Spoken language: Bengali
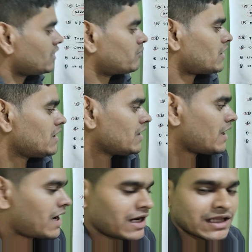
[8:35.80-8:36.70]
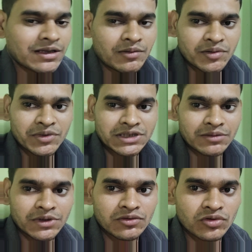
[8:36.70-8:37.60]
যদি আমরা আলাদাভাবে
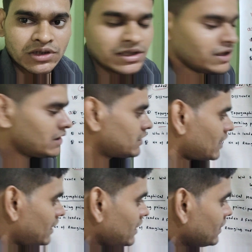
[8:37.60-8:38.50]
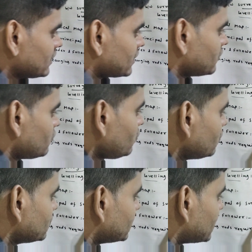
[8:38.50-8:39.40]
মেজারমেন্ট করে নিই তাহলে কিন্তু
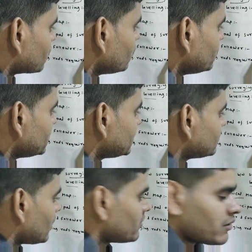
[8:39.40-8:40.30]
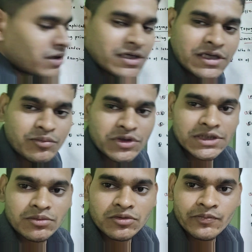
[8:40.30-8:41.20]
সেটা খুব ইজিভাবে আমরা রিডিং পেয়ে
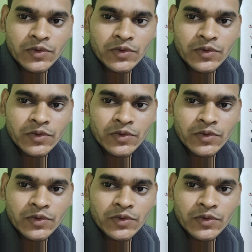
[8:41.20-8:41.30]
যাব